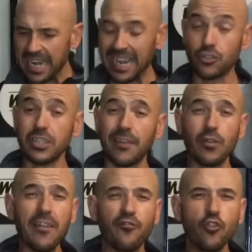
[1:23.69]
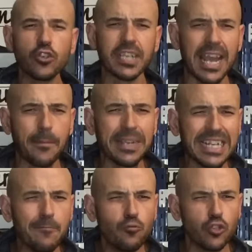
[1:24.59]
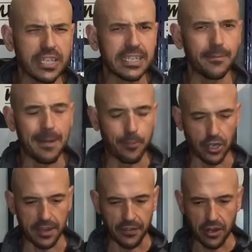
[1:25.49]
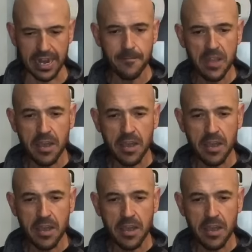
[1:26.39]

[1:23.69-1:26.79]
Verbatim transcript: la soldadura flux emite muchísimas proyecciones.